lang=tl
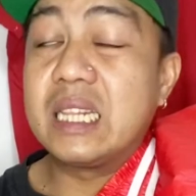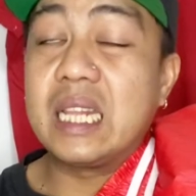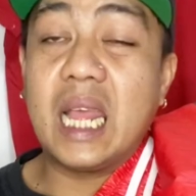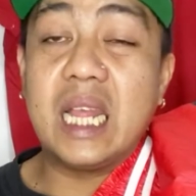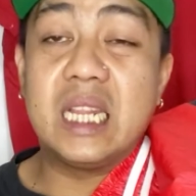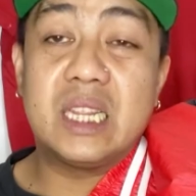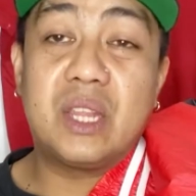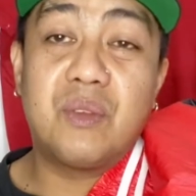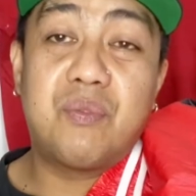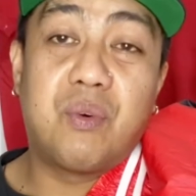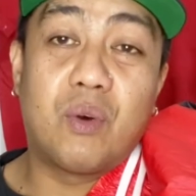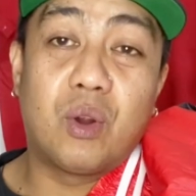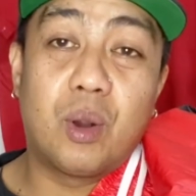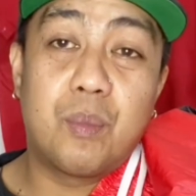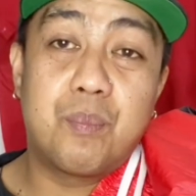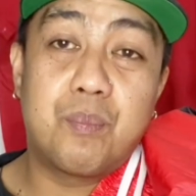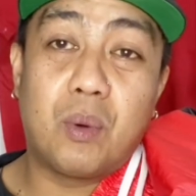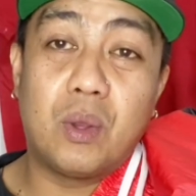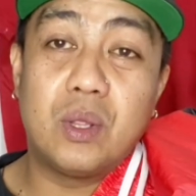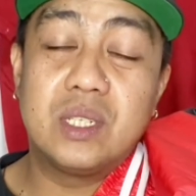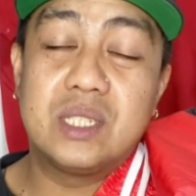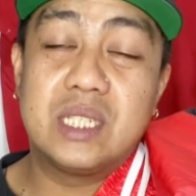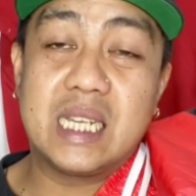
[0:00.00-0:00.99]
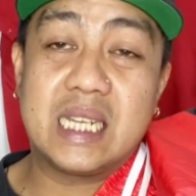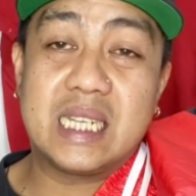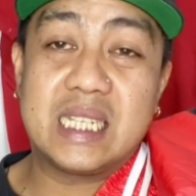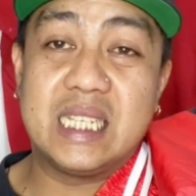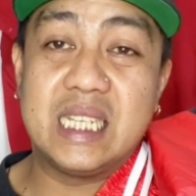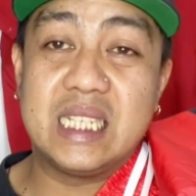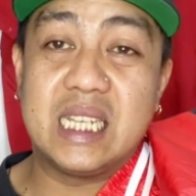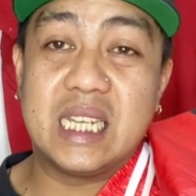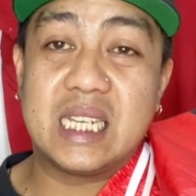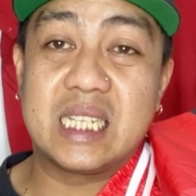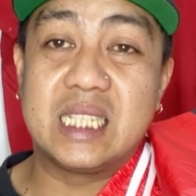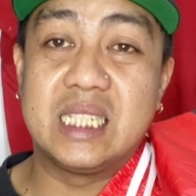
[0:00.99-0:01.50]

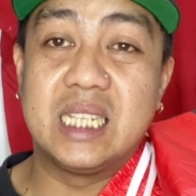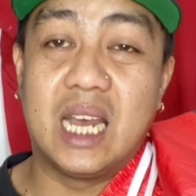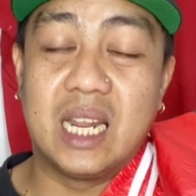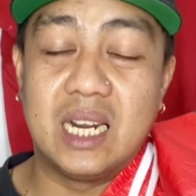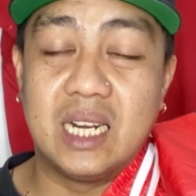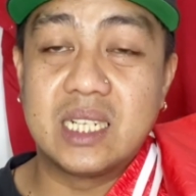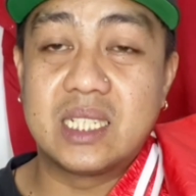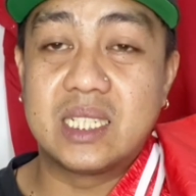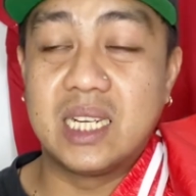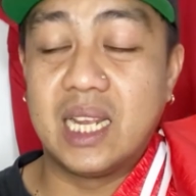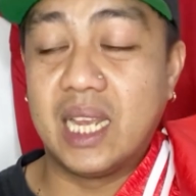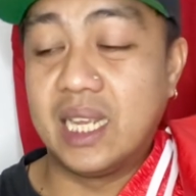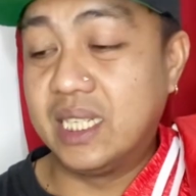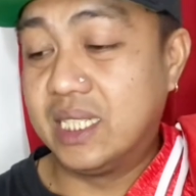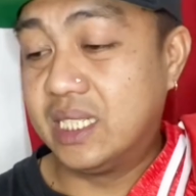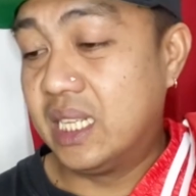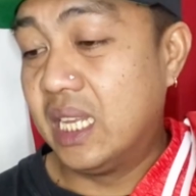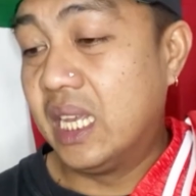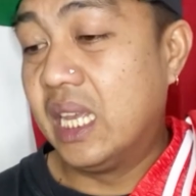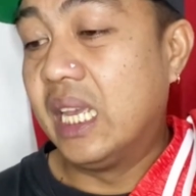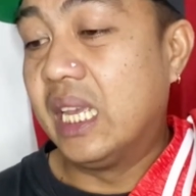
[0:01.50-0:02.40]
$94.66 guys.